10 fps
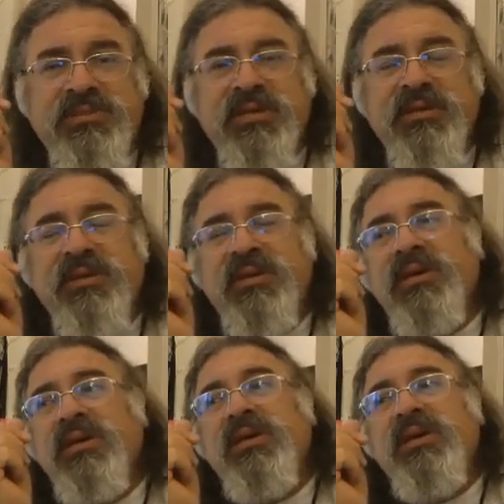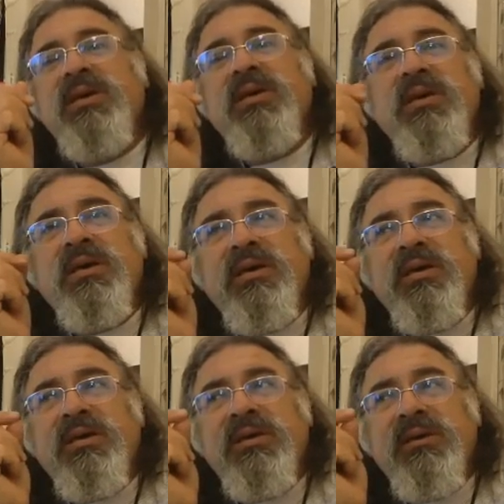size.
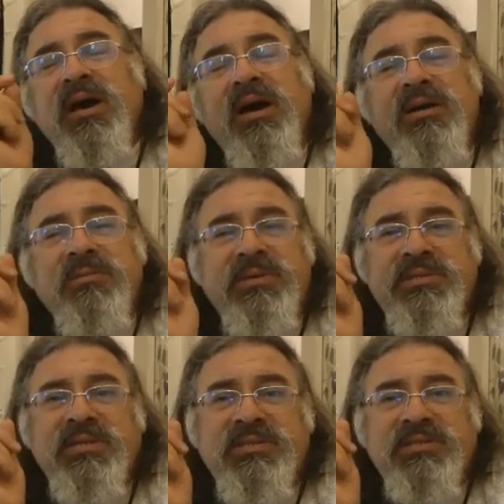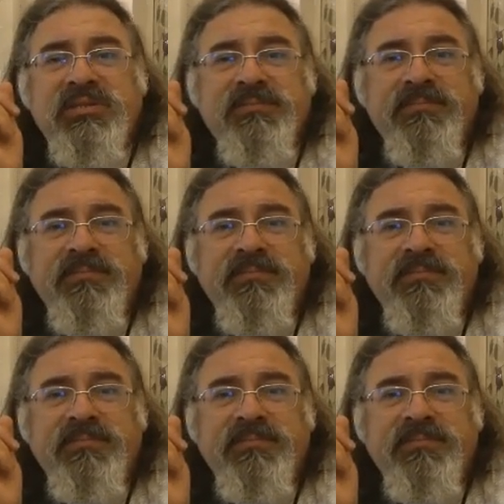Ee, ağrı meselesi.